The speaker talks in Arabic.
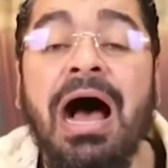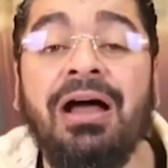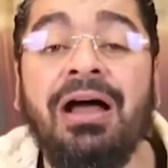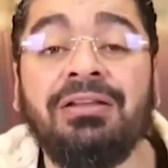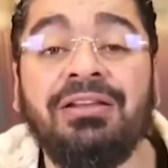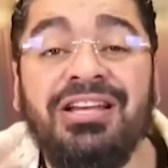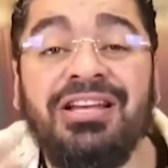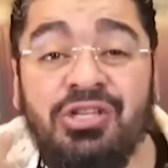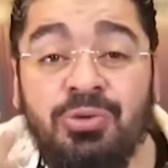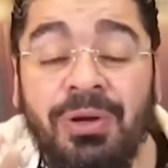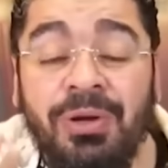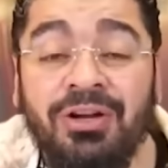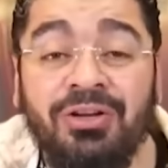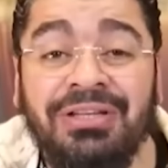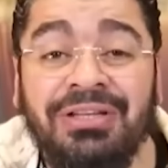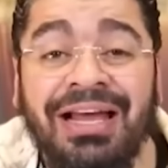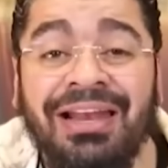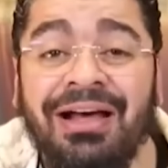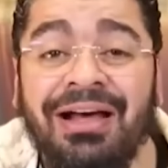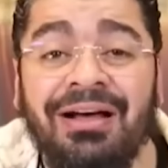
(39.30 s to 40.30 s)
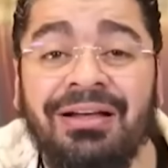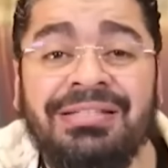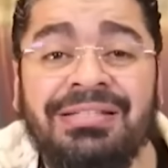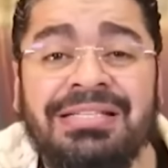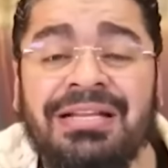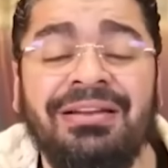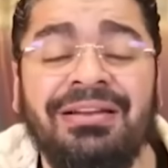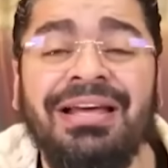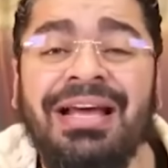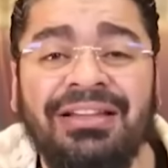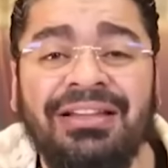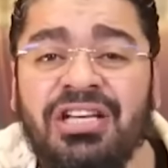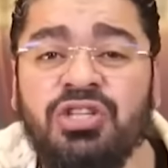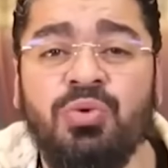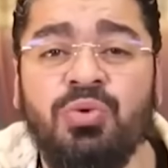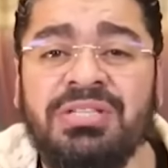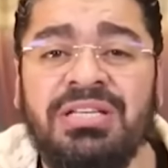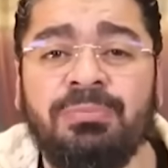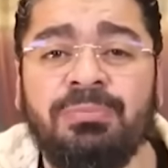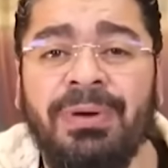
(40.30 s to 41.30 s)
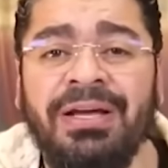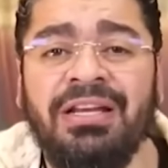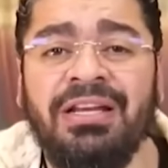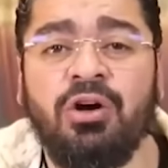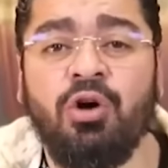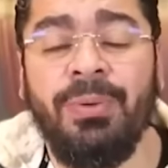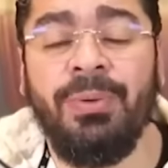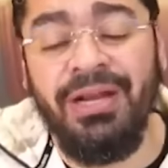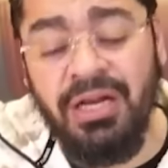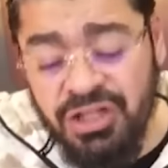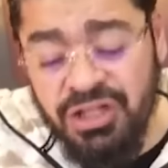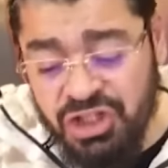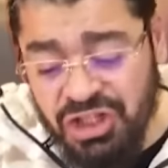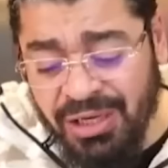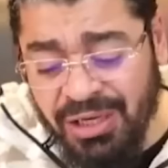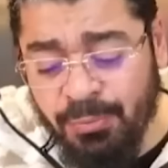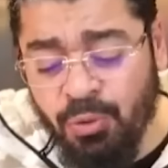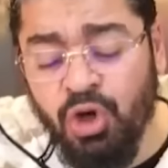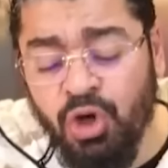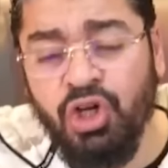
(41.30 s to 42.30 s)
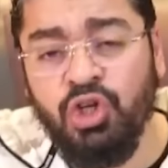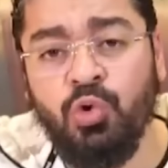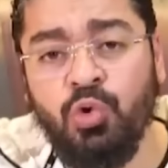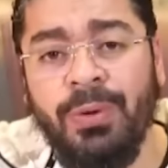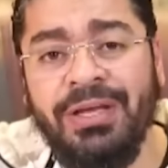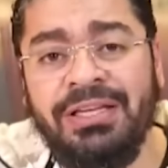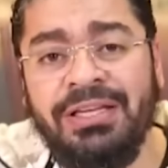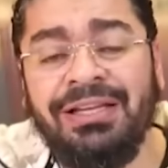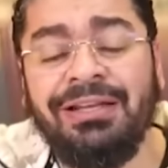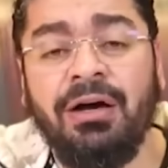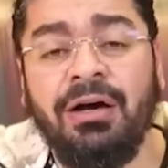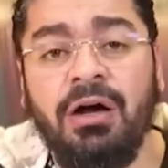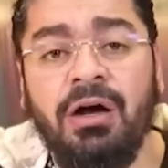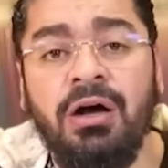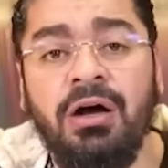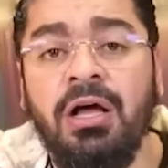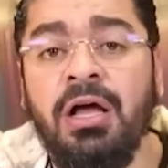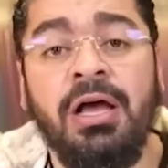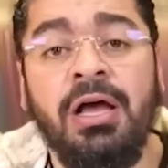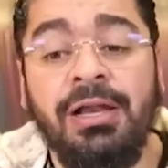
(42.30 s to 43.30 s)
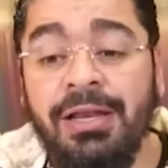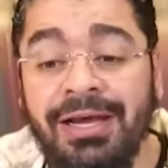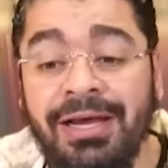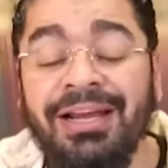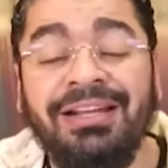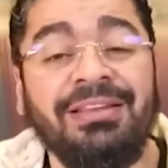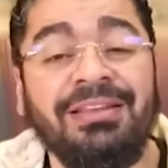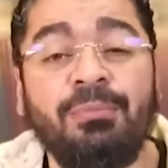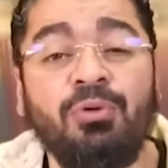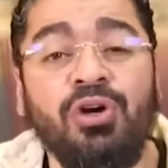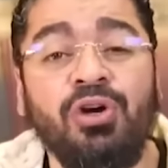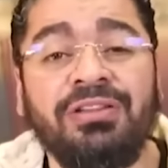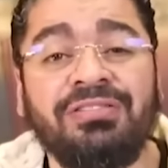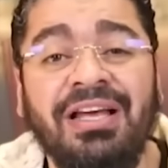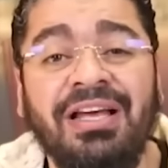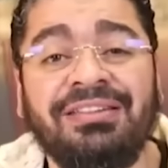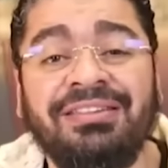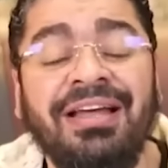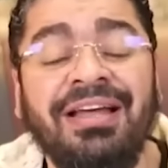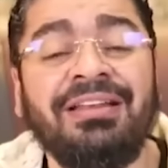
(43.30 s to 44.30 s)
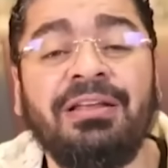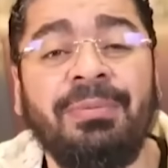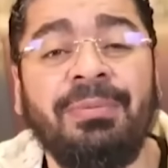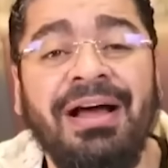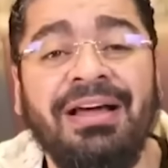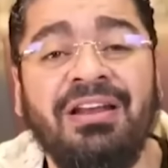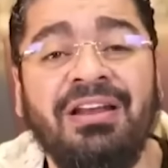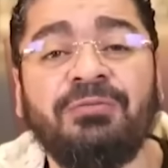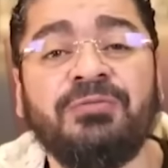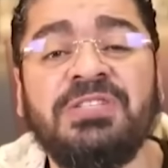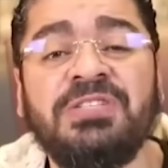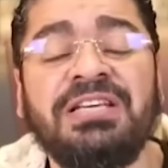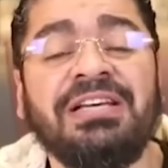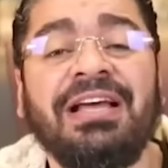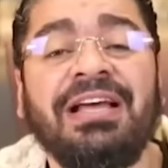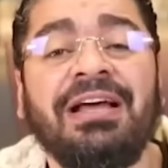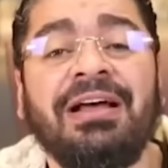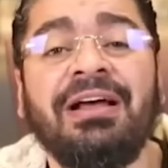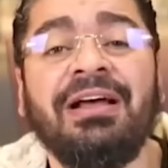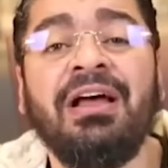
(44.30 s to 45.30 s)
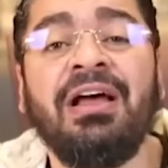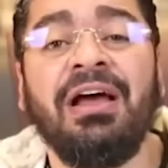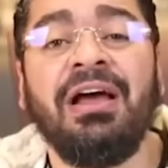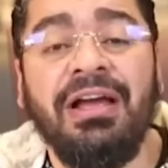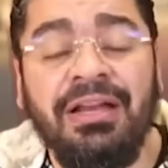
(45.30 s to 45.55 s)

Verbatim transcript: الله سبحانه وتعالى اصلا لا يحتاج وسيط بينك وبين الشيخ ممكن يبين لك اه لكن انت ممكن تهتدي مع نفسك آه،